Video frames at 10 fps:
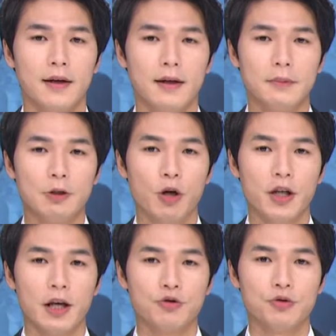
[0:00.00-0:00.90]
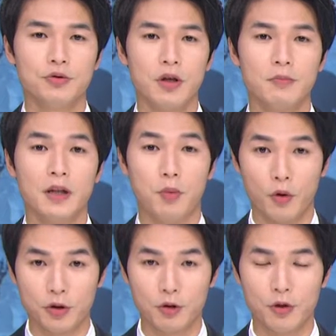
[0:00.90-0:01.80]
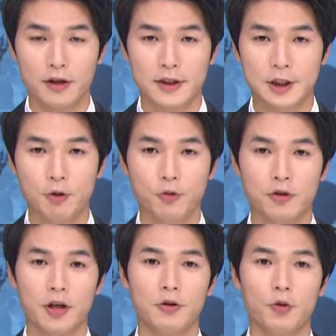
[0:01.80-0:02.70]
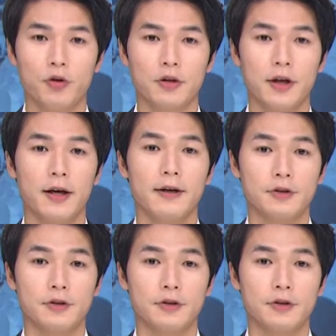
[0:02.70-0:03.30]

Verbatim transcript: 민관의 순천만 보존을 위한 지속적인 노력이